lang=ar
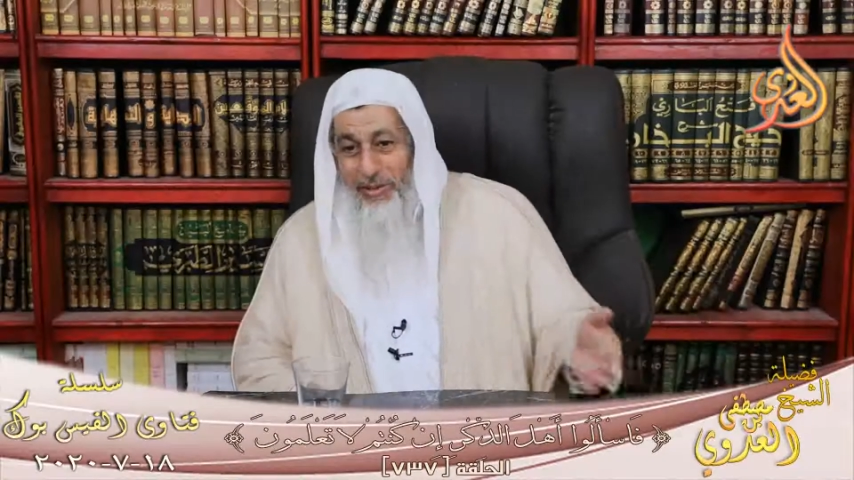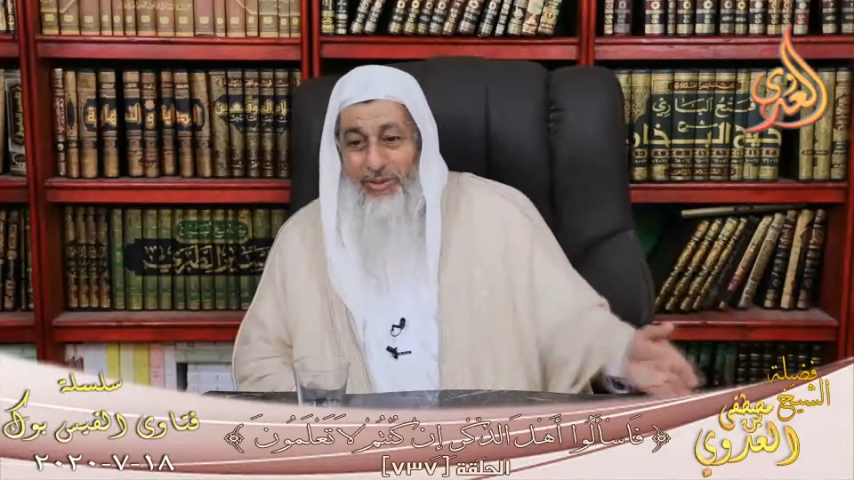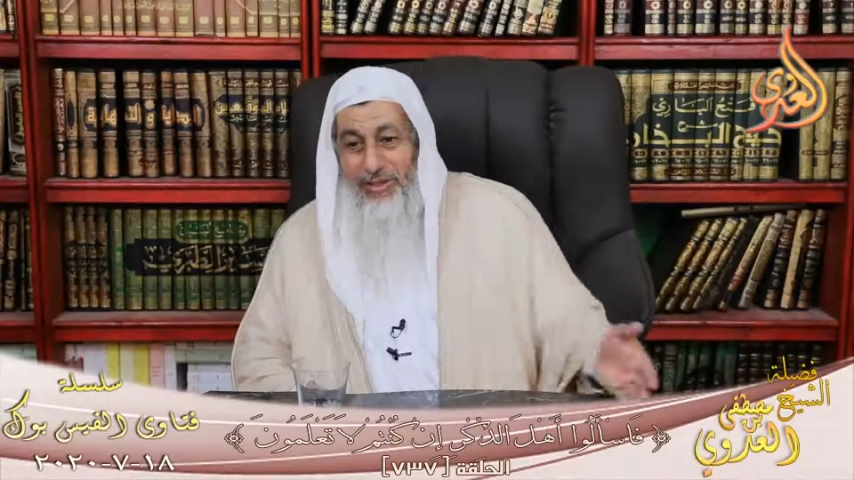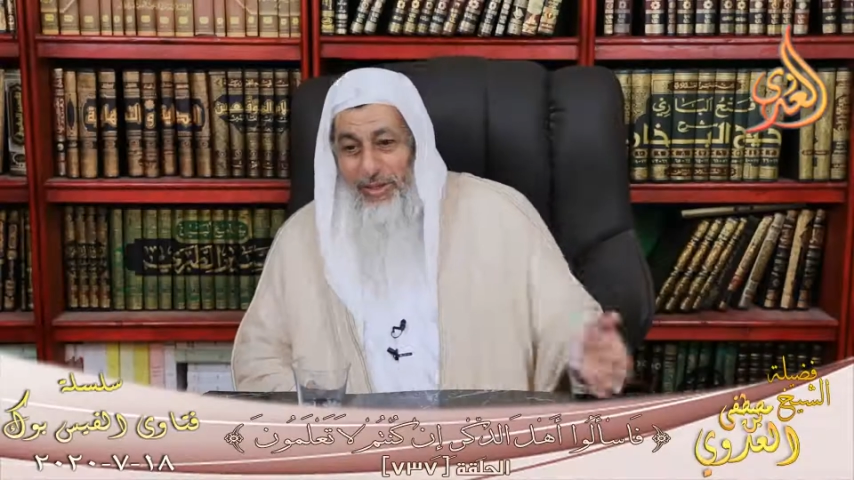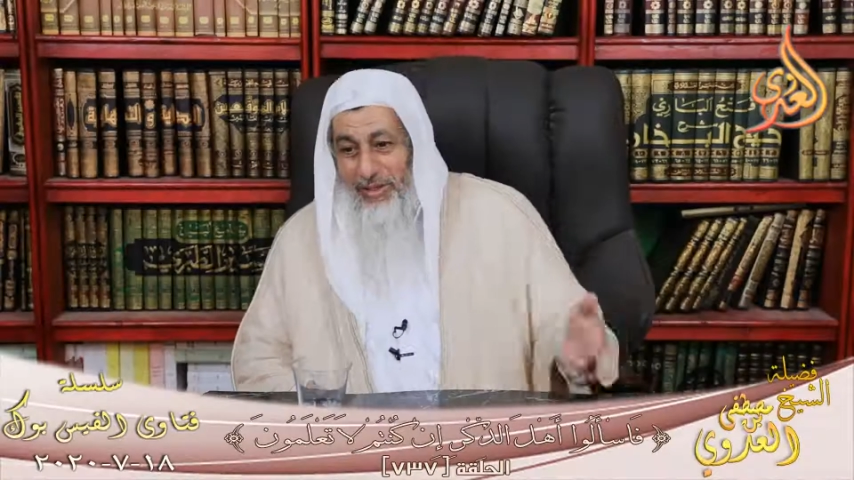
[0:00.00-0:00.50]

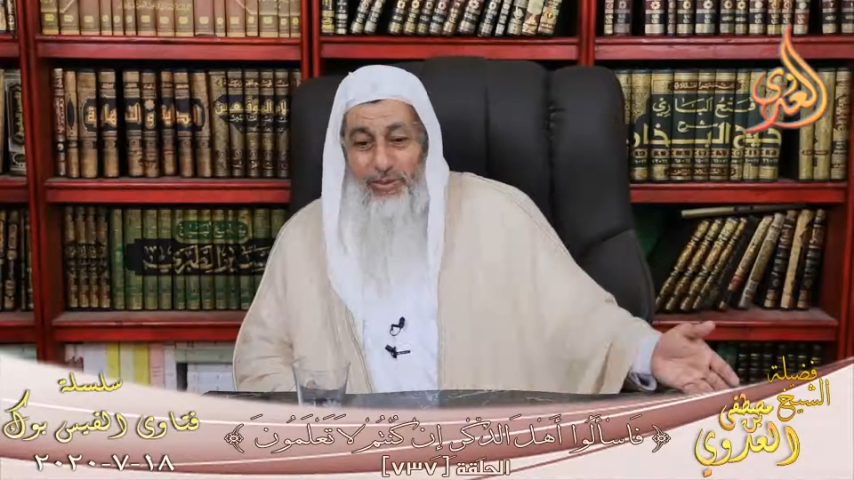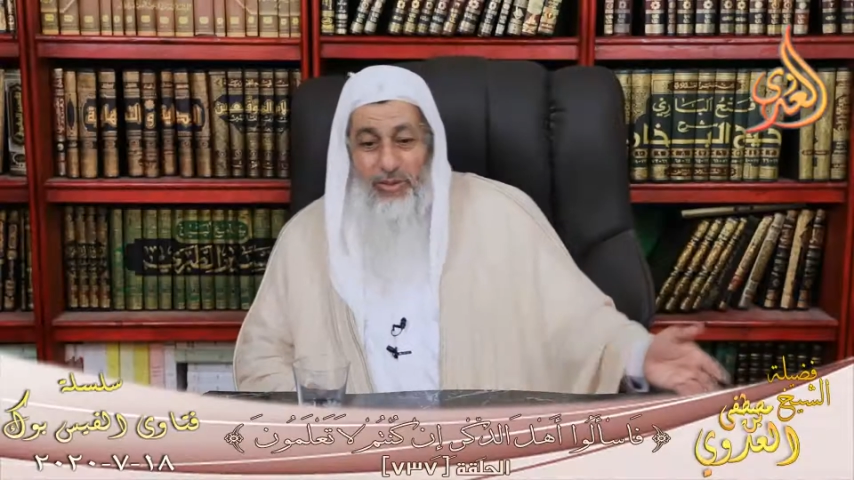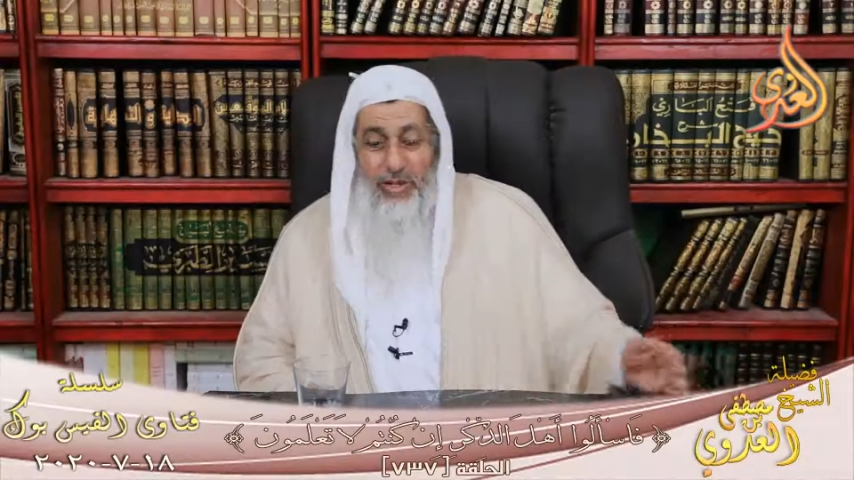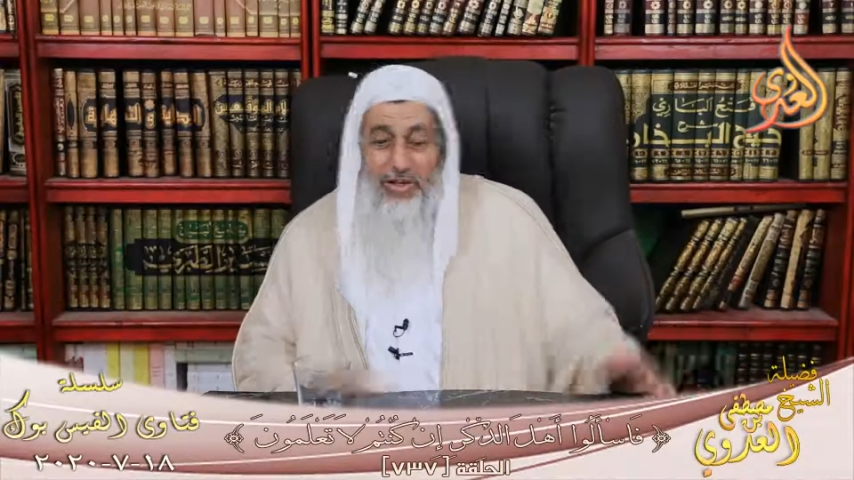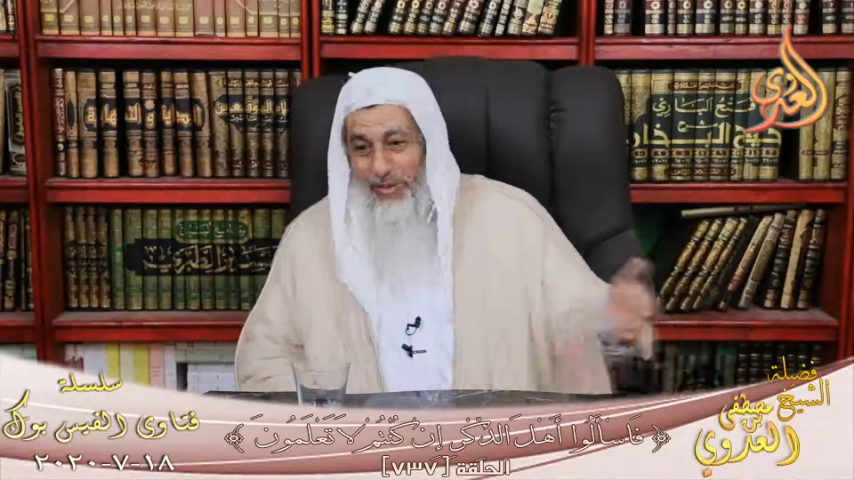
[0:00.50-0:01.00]
يغير
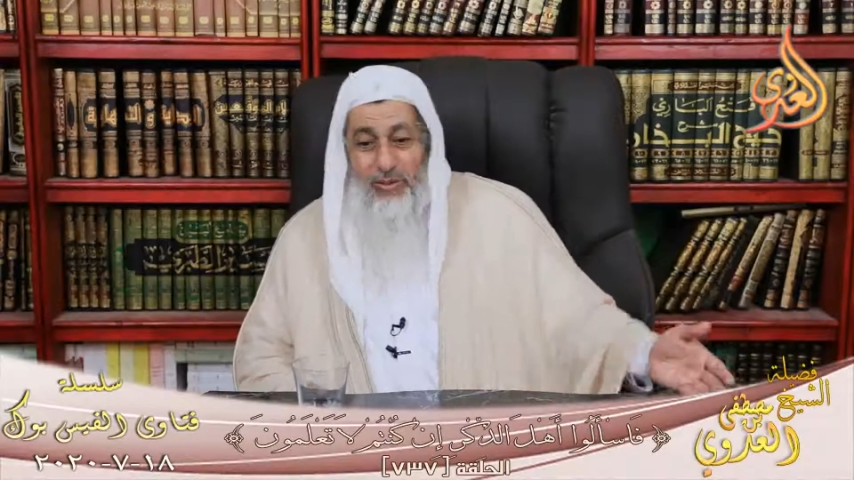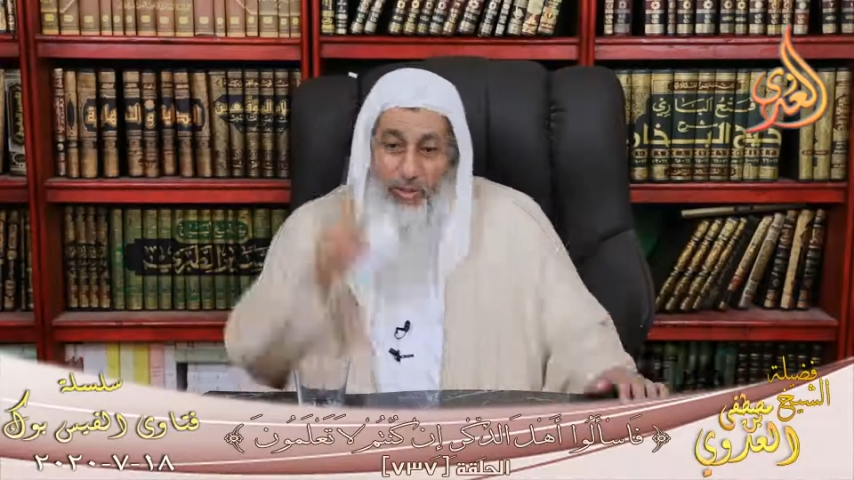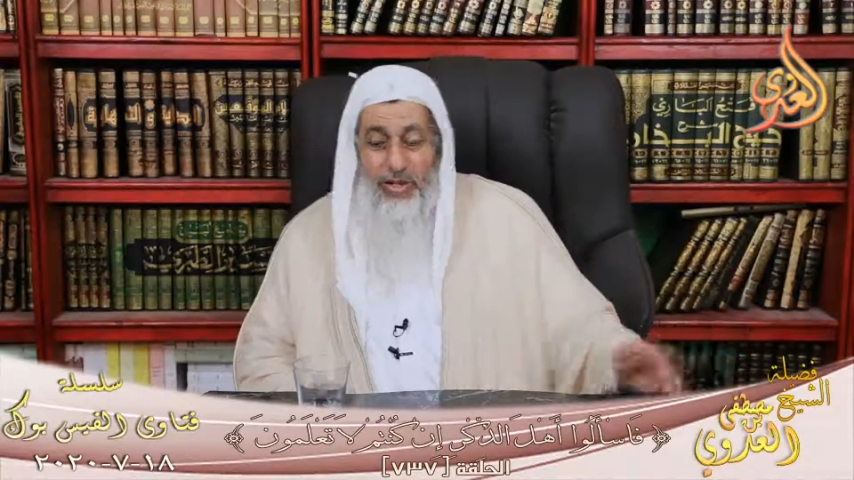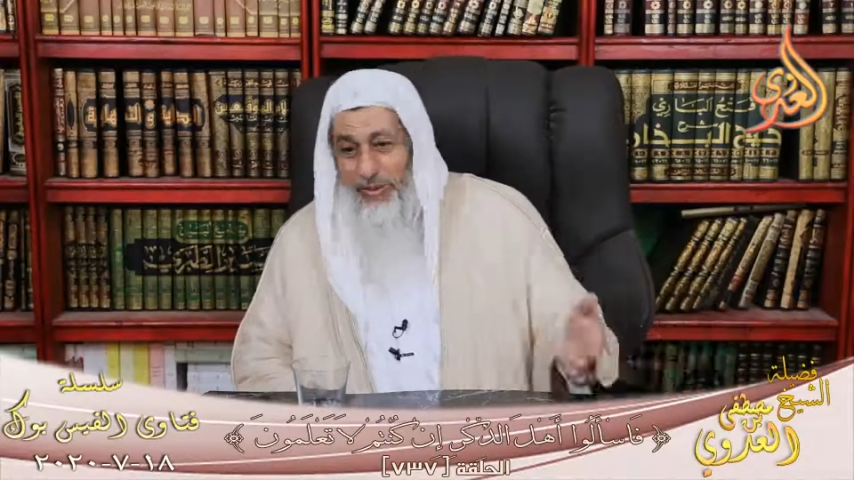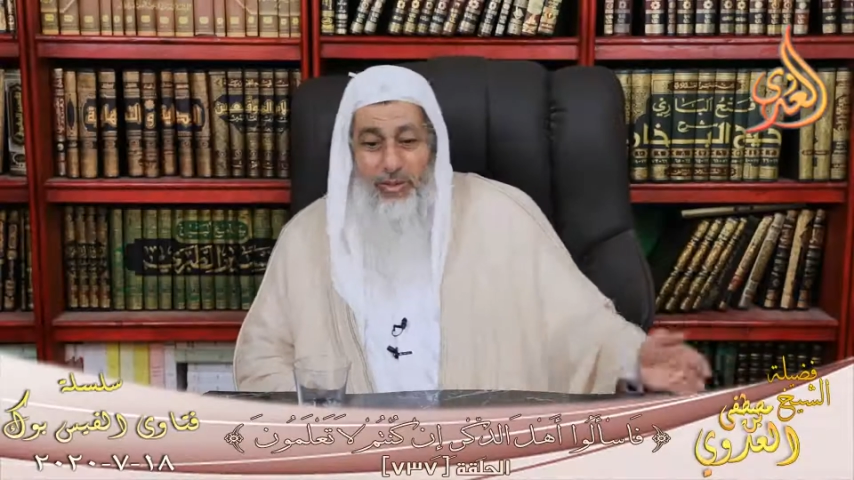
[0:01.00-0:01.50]
الأمور الله هو
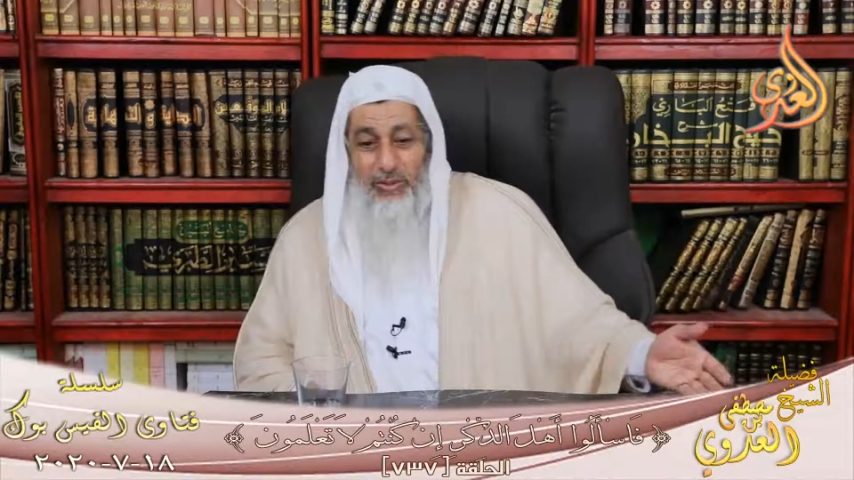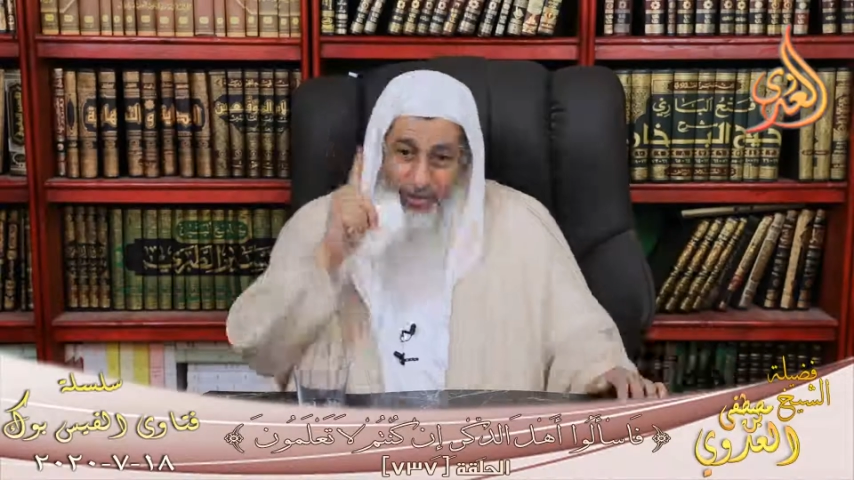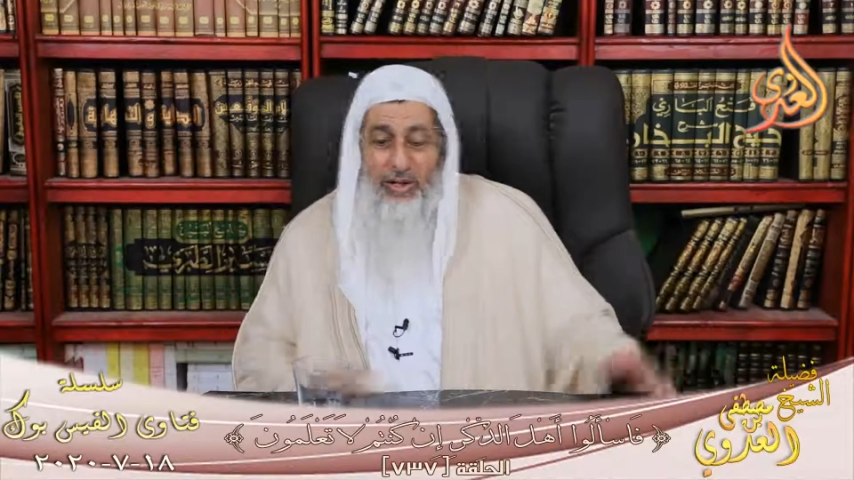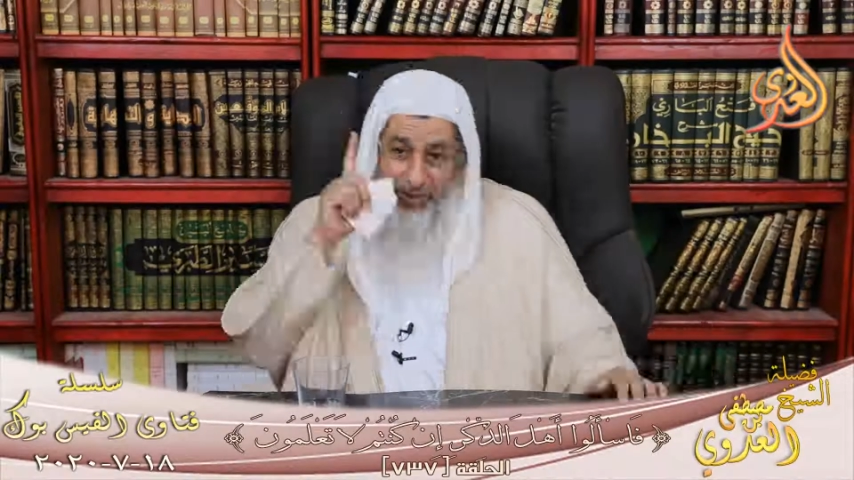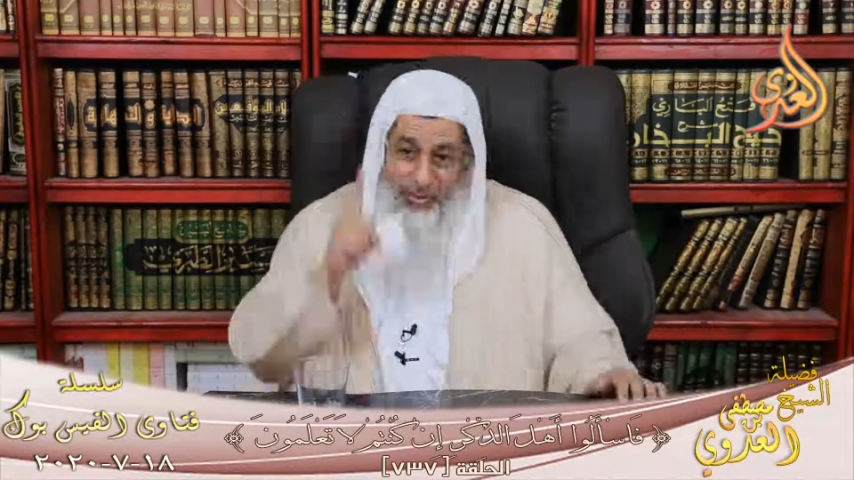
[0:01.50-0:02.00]
الذي يغير
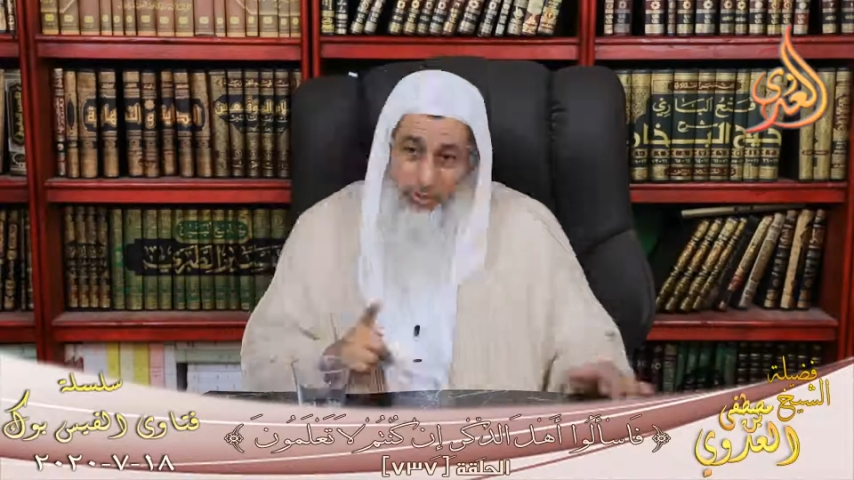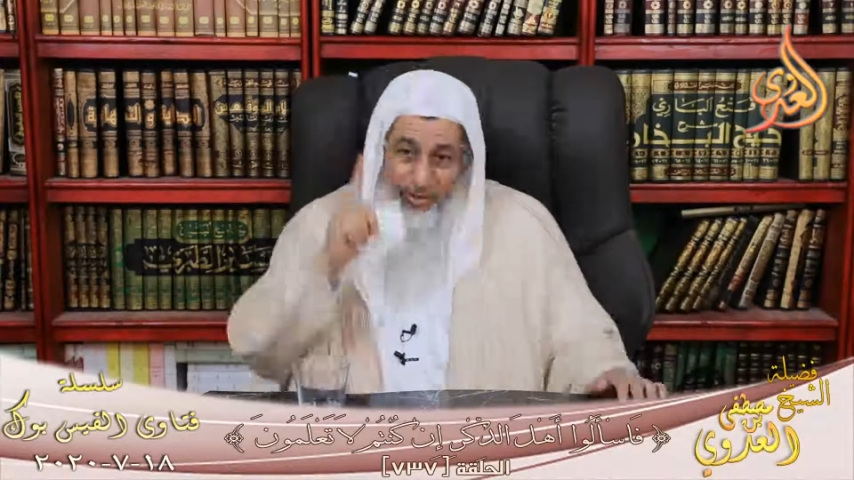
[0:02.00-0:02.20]
الأمور